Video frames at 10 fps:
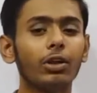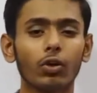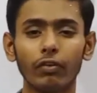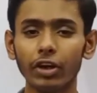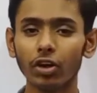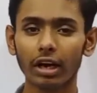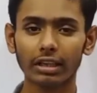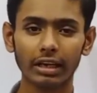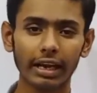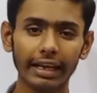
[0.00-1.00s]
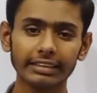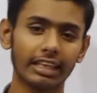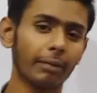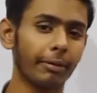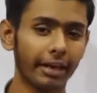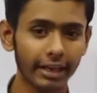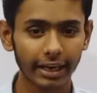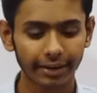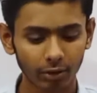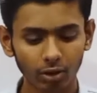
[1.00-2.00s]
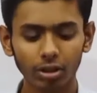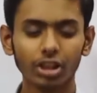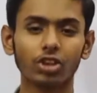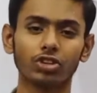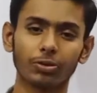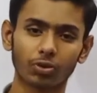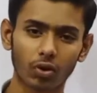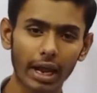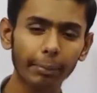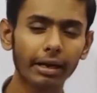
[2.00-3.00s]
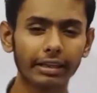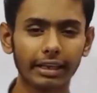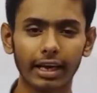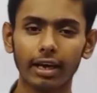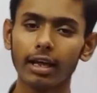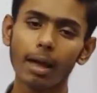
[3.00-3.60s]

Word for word: तो वीडियो कर देना लाइक चैनल पर नए आ रहे हो तो सब्सक्राइब कर देना